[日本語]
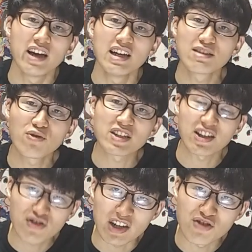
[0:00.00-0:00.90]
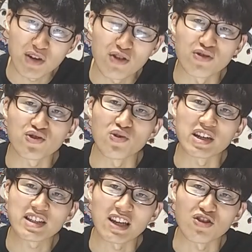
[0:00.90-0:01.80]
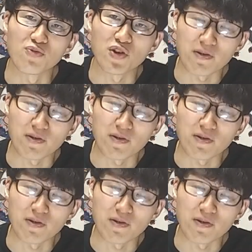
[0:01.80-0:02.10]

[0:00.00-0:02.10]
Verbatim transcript: いつもより30から10倍の紹介していきたいと思い